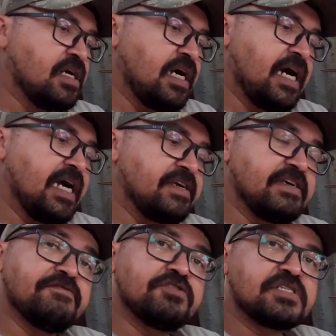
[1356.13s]

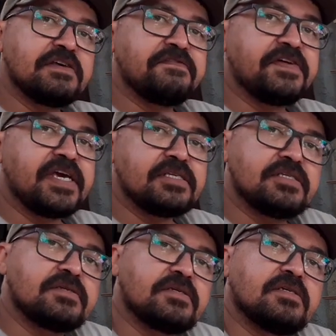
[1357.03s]
Aí você
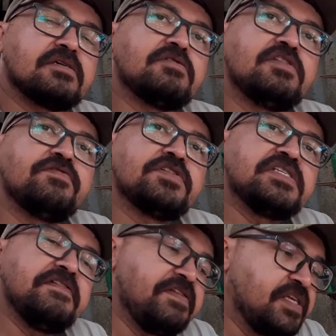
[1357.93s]
vende, quando
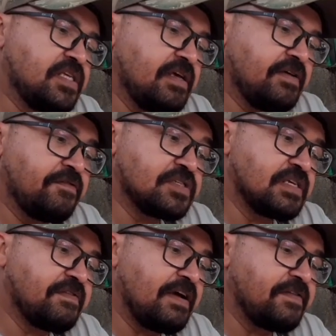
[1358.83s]
você vender, você
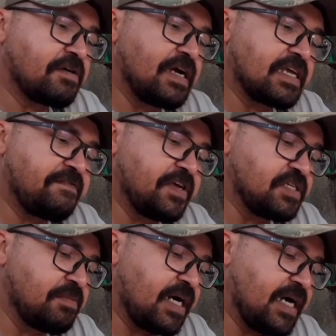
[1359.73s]
vai ver qual é que vende
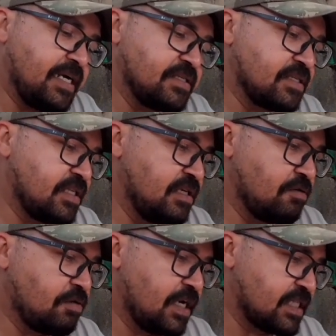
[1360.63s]
mais, entendeu?
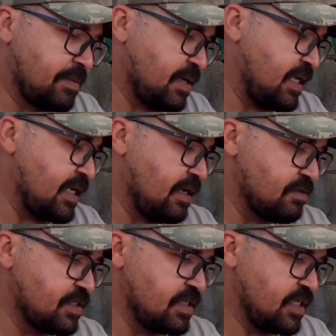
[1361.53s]
Qual é que tá mais
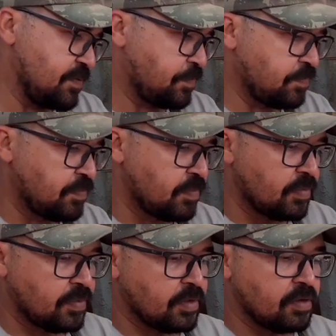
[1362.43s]
legalzinha,
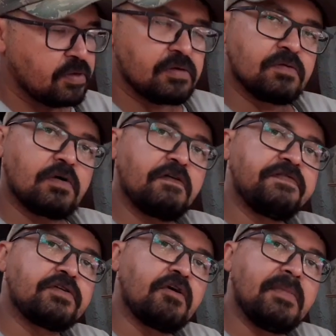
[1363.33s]
qual
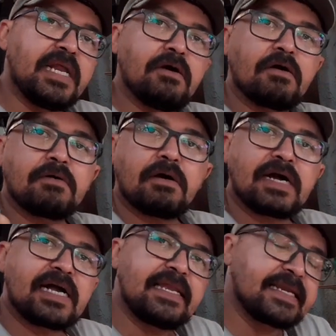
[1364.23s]
ficou melhor, qual a
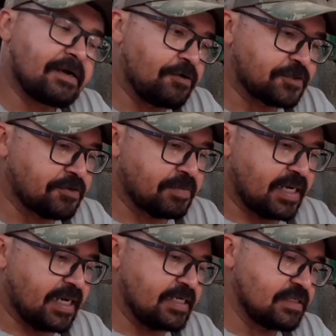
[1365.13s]
galera gostou
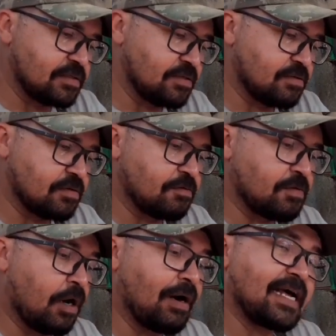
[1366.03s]
mais,
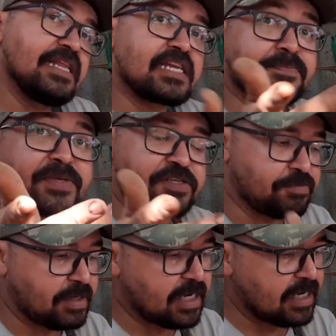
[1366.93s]
qual a galera pediu
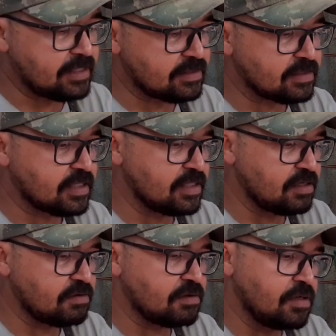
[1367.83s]
mais,
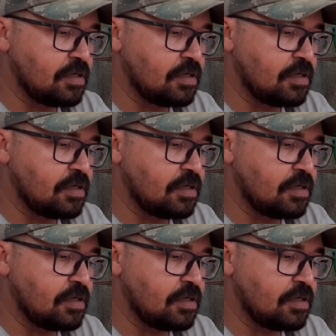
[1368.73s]
entendeu?